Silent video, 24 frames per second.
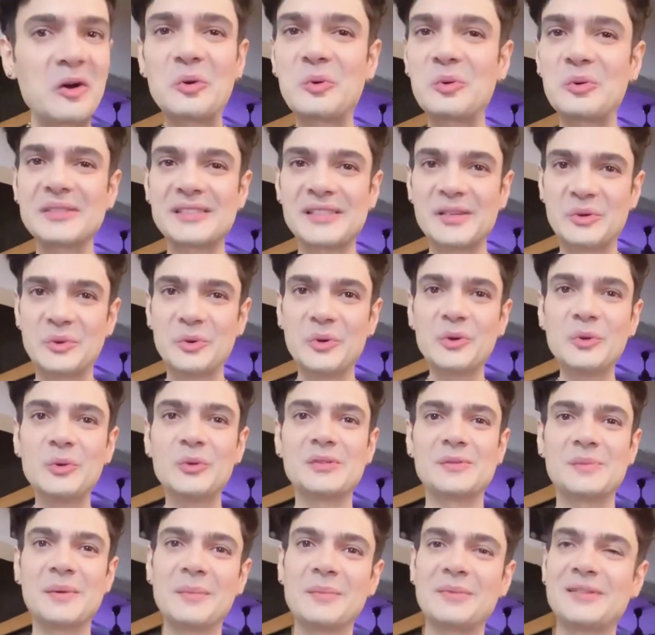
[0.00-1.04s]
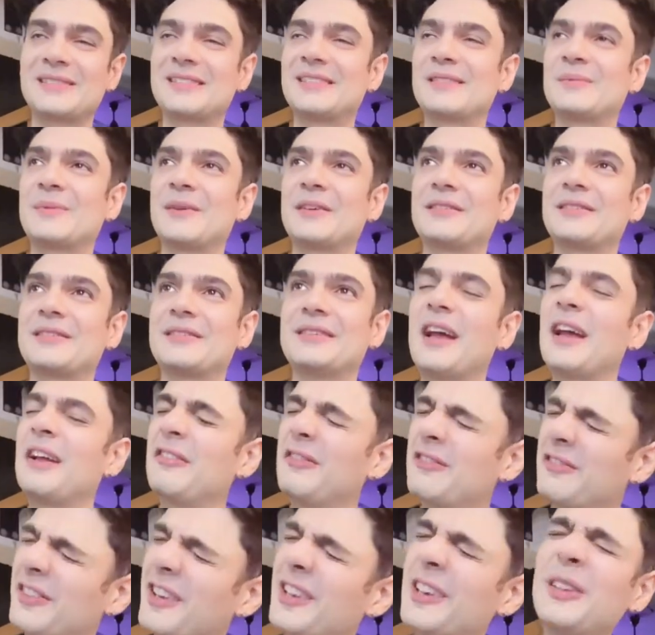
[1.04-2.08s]
अंकुर से हुई उसमें बिजनेस पार्टनर
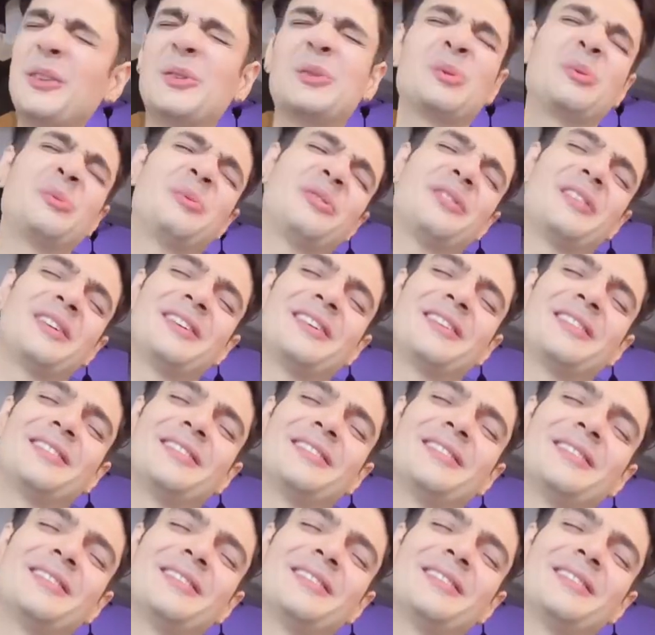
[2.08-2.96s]
एंड वेरी गुड फ्रेंड